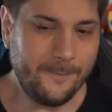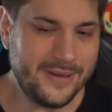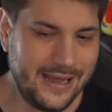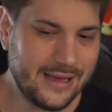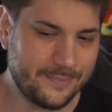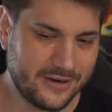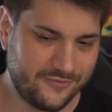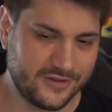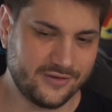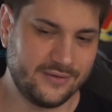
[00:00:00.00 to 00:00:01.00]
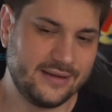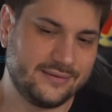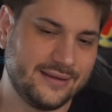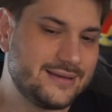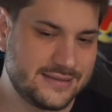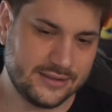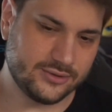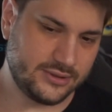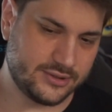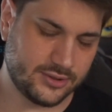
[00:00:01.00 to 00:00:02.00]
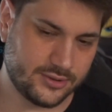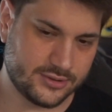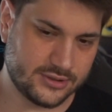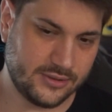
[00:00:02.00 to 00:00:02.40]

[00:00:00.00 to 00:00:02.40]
mi apre effettivamente il sito di SOS,